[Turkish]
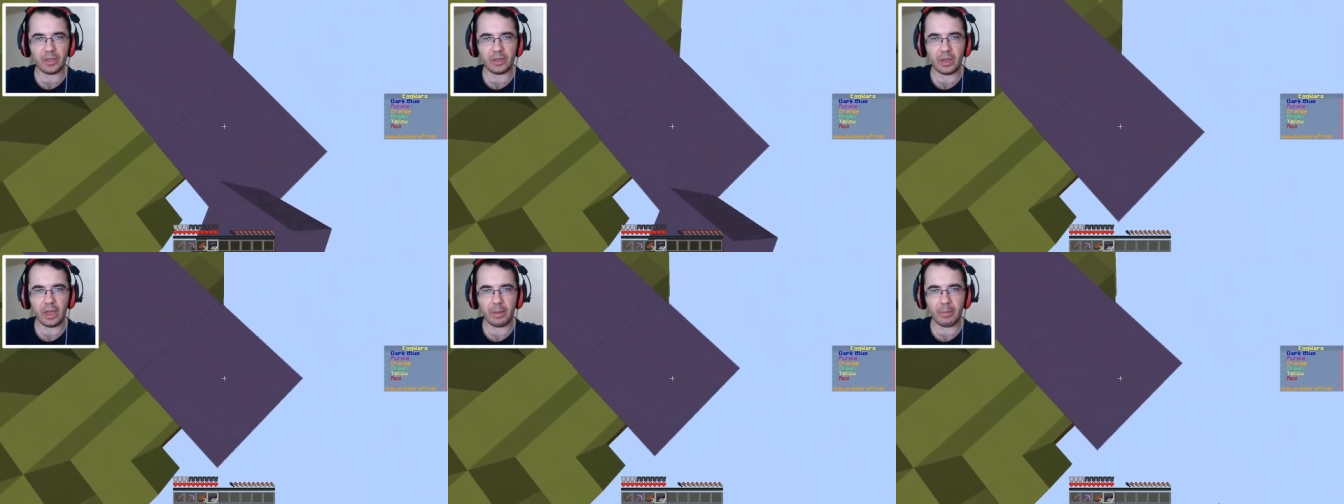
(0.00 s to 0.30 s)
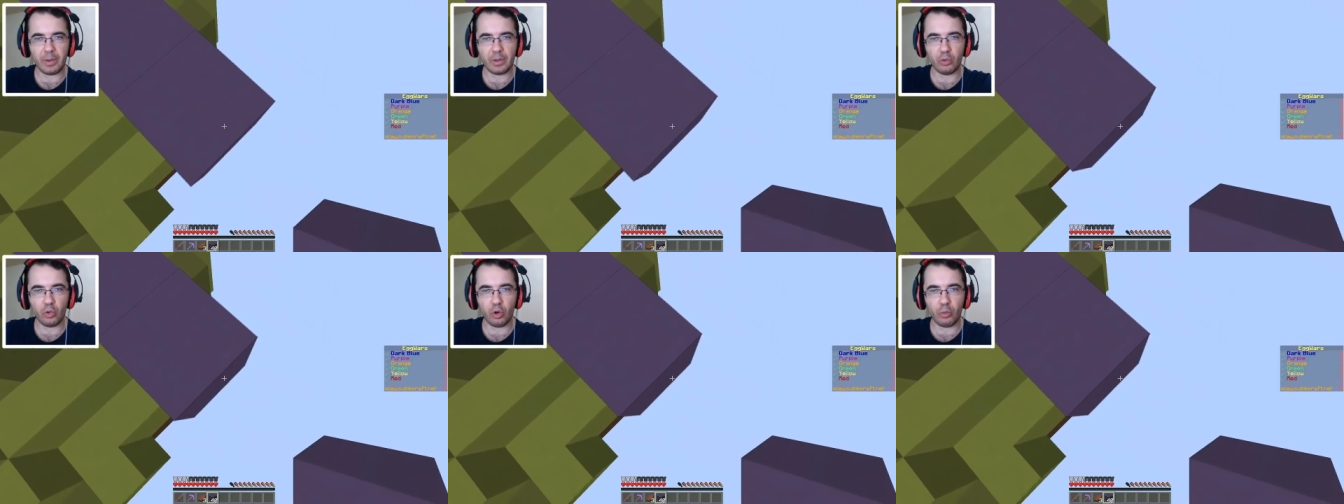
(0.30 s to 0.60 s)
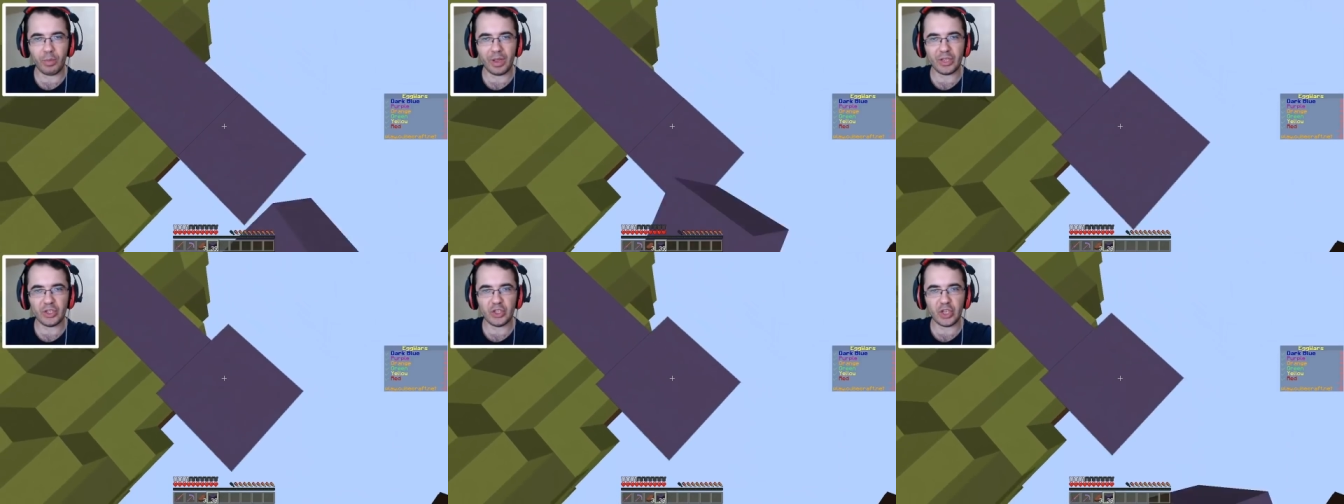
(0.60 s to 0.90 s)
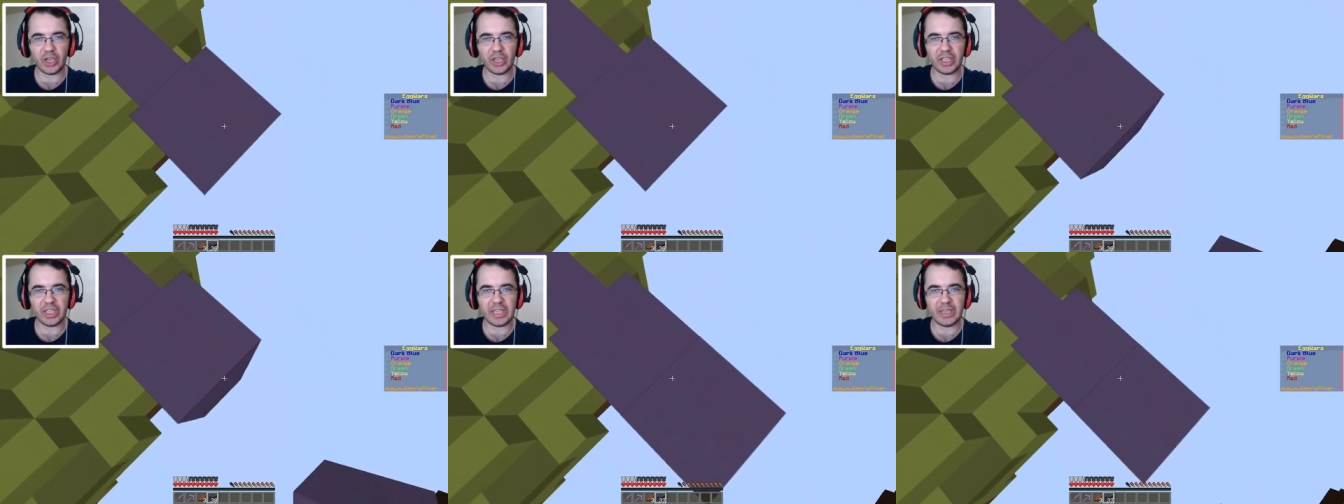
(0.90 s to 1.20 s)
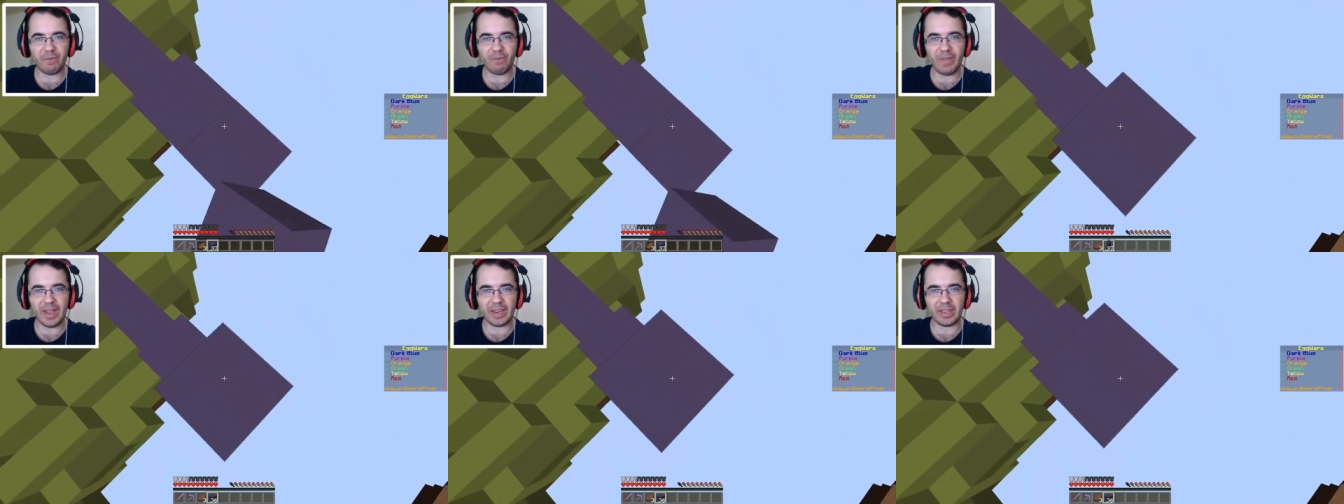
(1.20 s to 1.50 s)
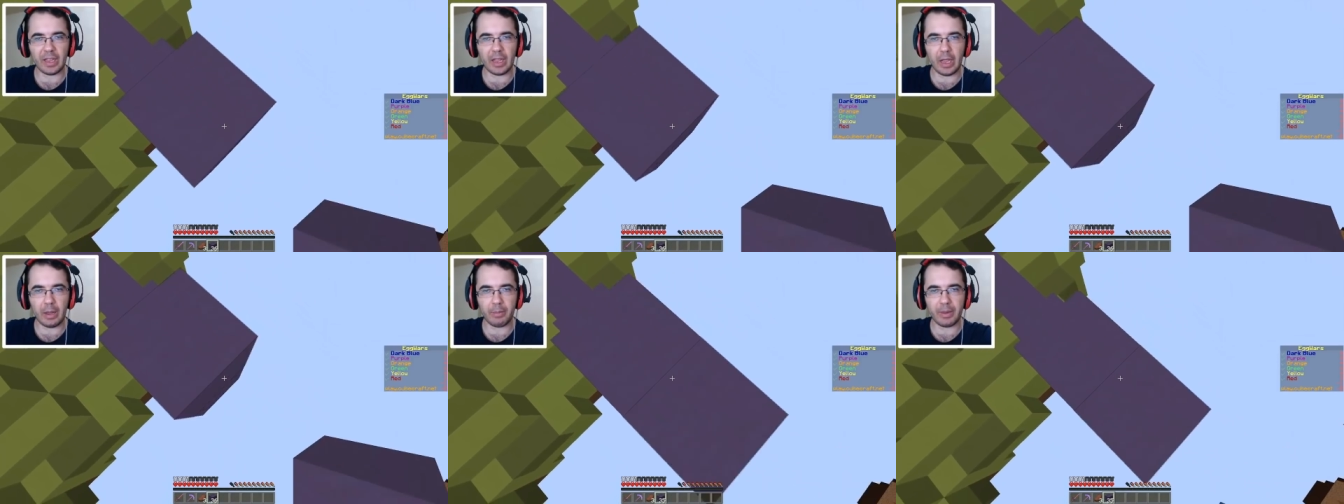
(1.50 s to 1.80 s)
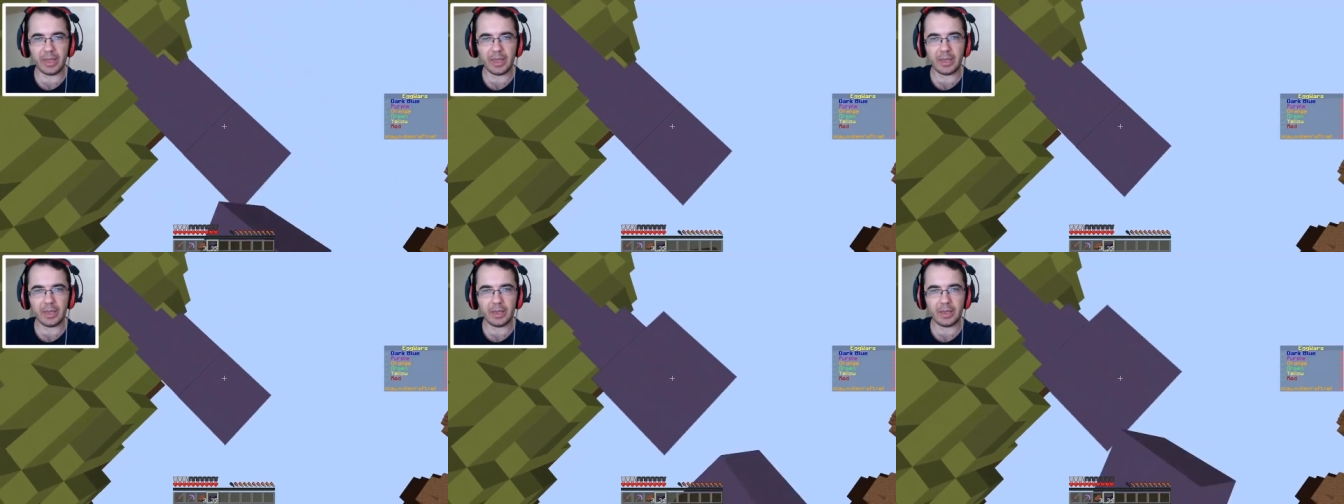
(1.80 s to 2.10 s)
Ama normal canı kim verdi
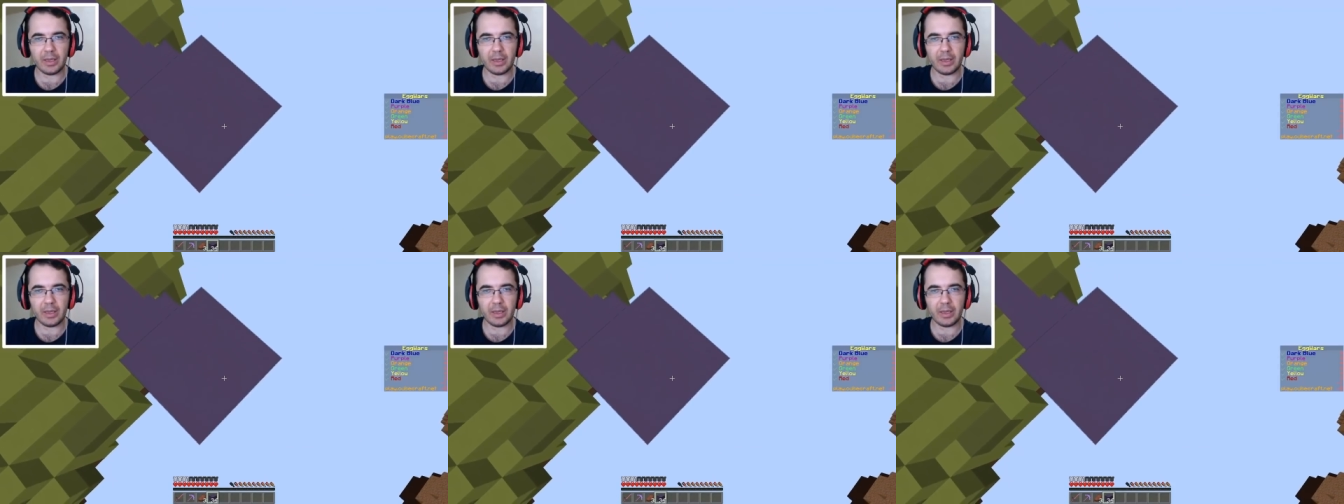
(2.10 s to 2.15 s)
abi?